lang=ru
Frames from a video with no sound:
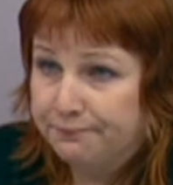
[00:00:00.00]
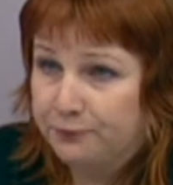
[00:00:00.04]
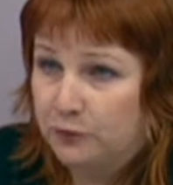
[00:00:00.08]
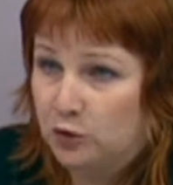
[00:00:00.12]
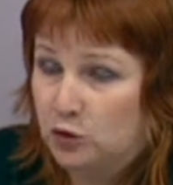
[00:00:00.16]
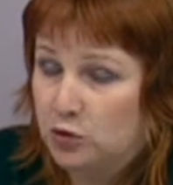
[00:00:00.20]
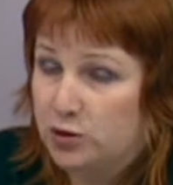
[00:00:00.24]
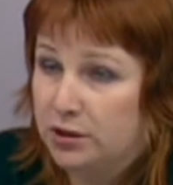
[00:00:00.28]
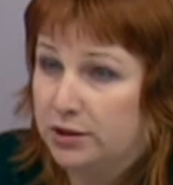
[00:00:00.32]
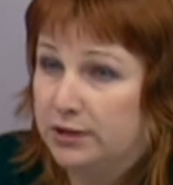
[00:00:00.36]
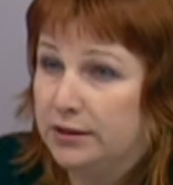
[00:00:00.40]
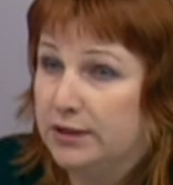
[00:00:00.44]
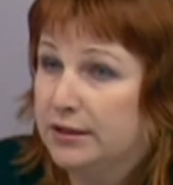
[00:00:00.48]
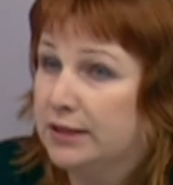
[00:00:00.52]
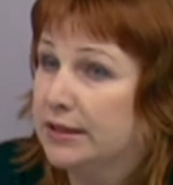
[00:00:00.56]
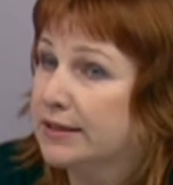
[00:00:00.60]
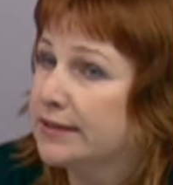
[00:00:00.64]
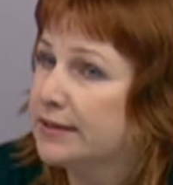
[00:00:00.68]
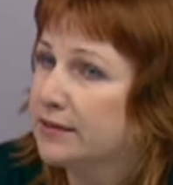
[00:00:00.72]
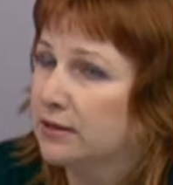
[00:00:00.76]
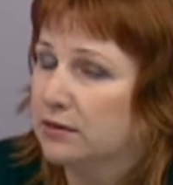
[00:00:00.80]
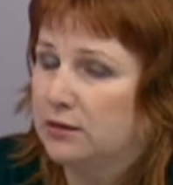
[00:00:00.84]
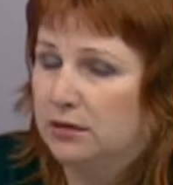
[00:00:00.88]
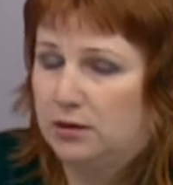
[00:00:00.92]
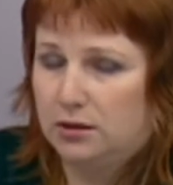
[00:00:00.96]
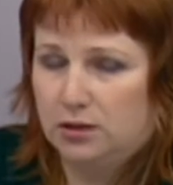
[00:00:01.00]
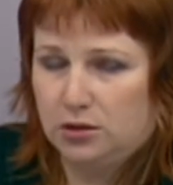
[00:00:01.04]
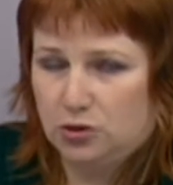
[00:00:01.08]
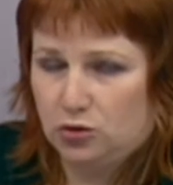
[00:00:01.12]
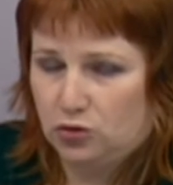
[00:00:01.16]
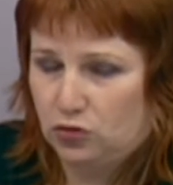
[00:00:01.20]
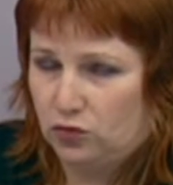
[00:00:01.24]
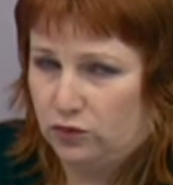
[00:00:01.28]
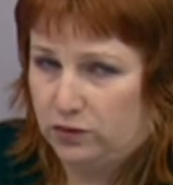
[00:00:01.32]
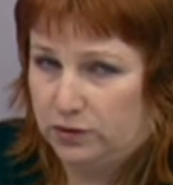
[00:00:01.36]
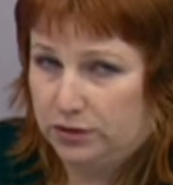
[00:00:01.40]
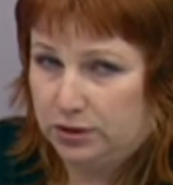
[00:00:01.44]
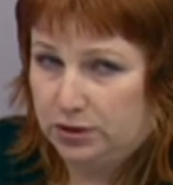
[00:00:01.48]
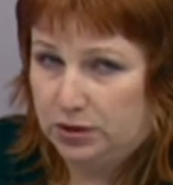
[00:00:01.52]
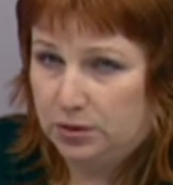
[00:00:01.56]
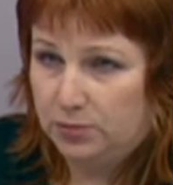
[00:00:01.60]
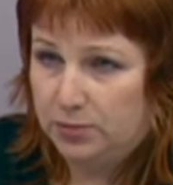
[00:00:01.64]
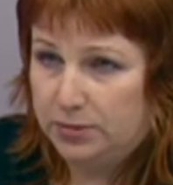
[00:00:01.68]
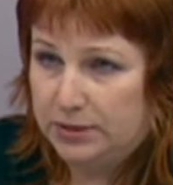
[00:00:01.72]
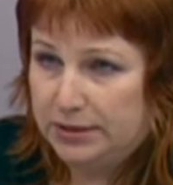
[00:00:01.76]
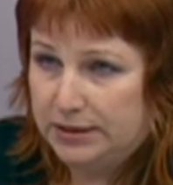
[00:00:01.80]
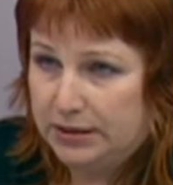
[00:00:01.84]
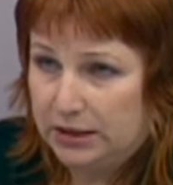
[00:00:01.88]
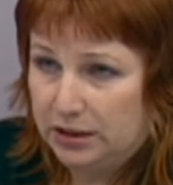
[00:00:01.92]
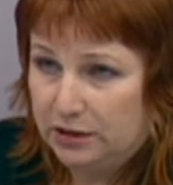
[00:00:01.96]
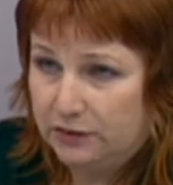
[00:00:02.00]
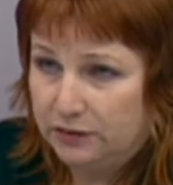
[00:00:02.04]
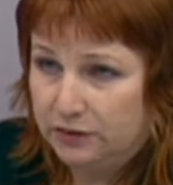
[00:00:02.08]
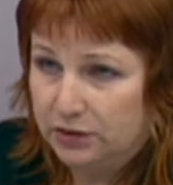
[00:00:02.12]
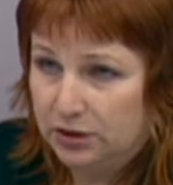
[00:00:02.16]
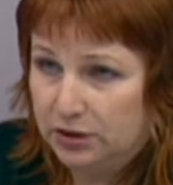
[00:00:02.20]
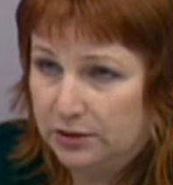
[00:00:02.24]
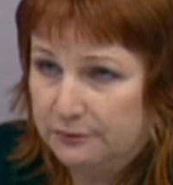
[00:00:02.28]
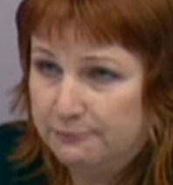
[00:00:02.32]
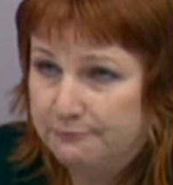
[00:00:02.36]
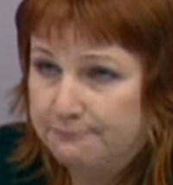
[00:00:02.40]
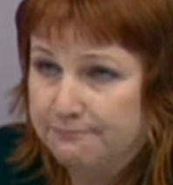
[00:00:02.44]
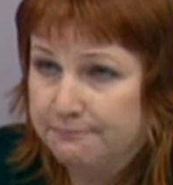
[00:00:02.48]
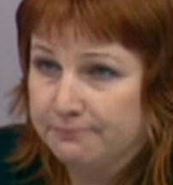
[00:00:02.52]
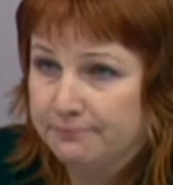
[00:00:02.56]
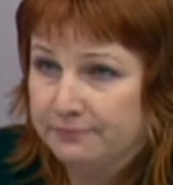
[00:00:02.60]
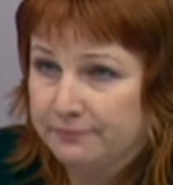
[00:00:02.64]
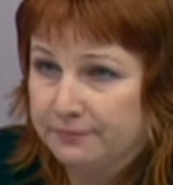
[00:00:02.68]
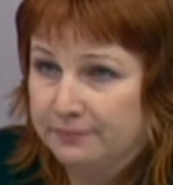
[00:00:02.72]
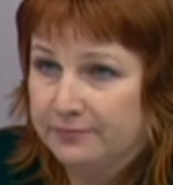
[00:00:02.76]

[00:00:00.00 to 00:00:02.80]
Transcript: то есть это не централизованная поставка? Ну, я вот э,